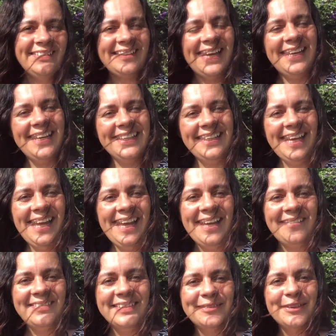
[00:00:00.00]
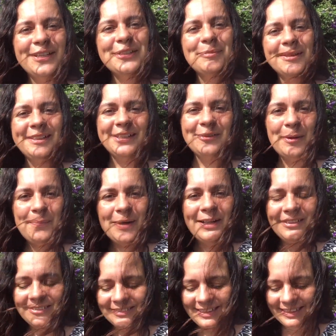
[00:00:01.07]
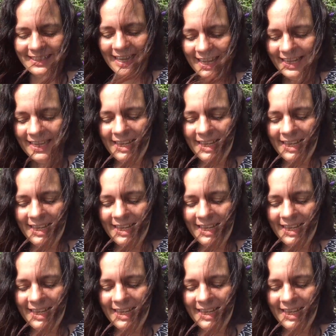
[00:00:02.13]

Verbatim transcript: Célia Neves. Vou responder a tua pergunta, tá?